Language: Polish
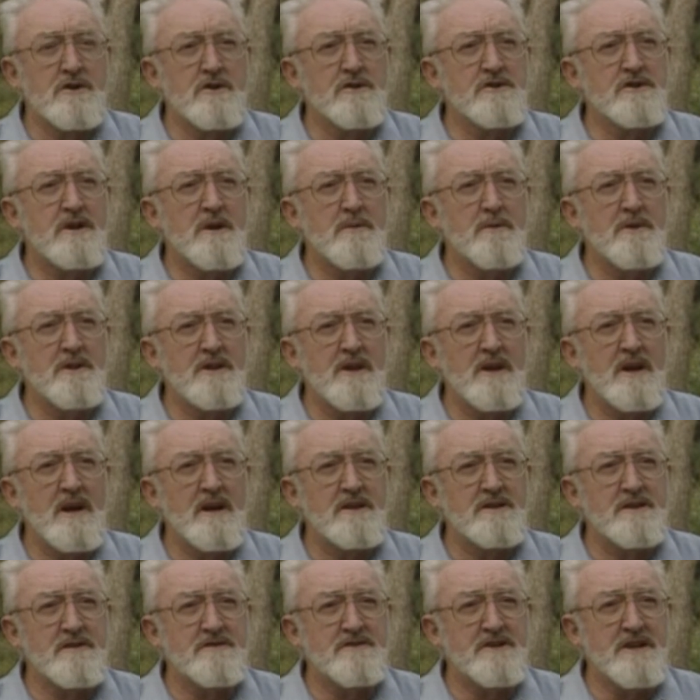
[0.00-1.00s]

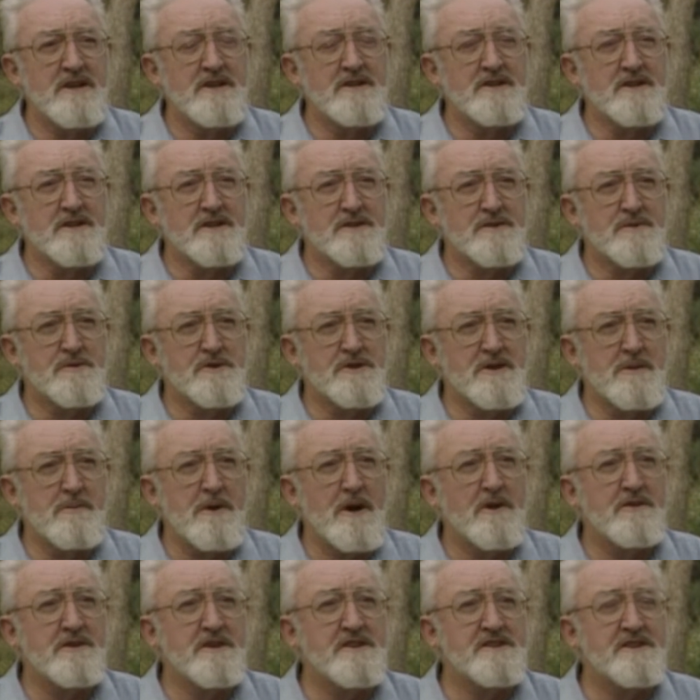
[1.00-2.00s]
Jerozolima z czasów Jezusa
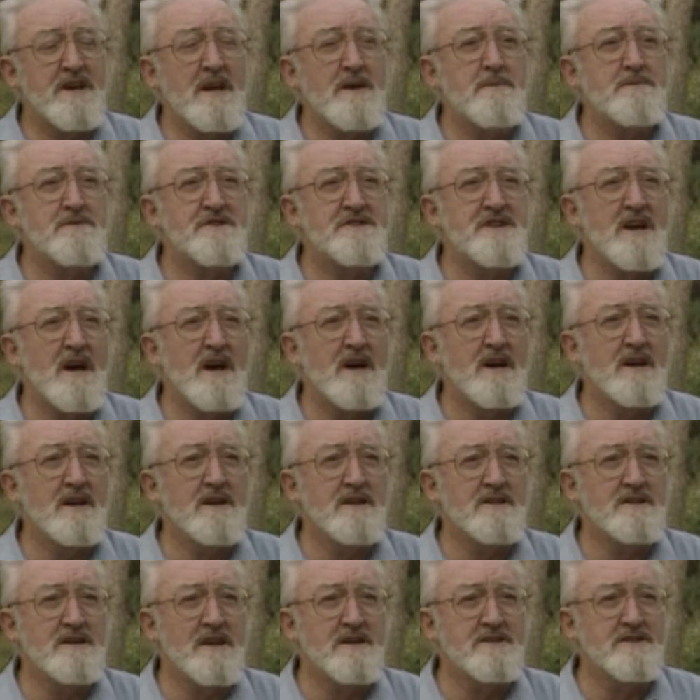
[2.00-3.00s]
miała mniej więcej
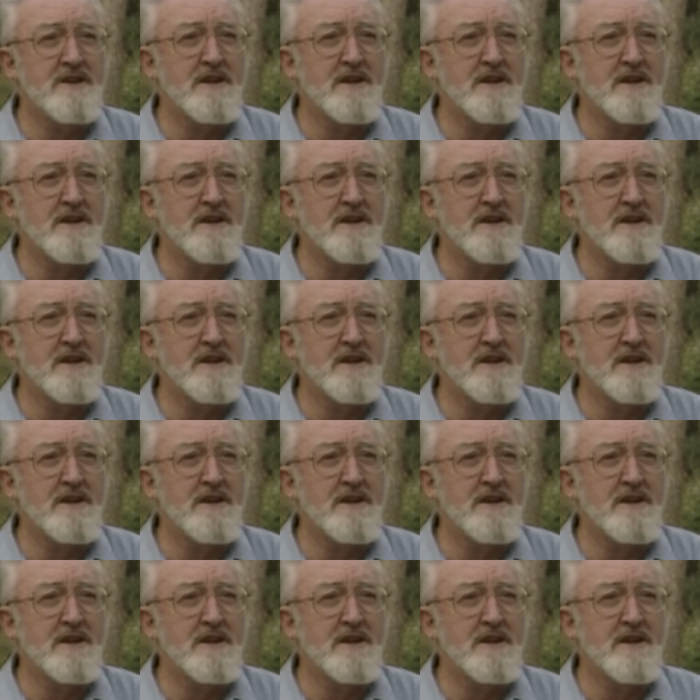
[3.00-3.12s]
taką